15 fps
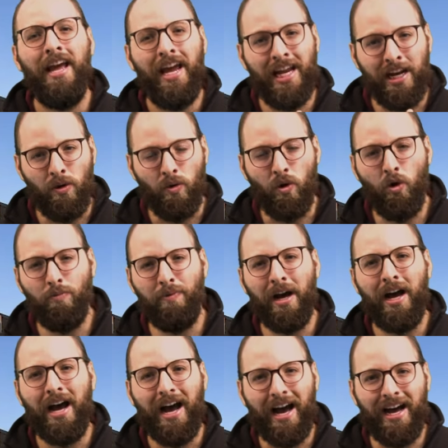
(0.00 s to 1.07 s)
en
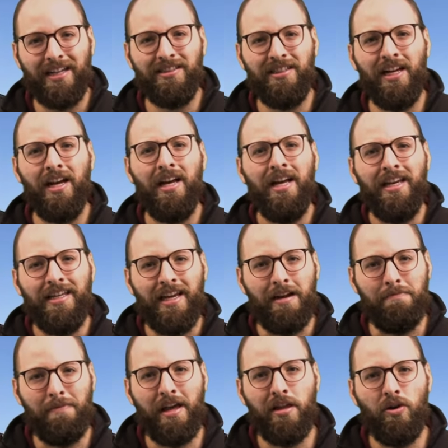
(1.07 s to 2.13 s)
Europa, Asia y el
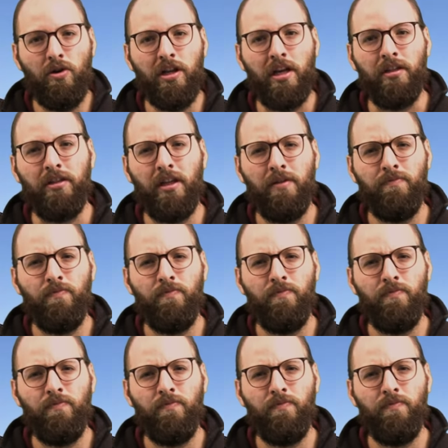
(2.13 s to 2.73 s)
Medio Oriente.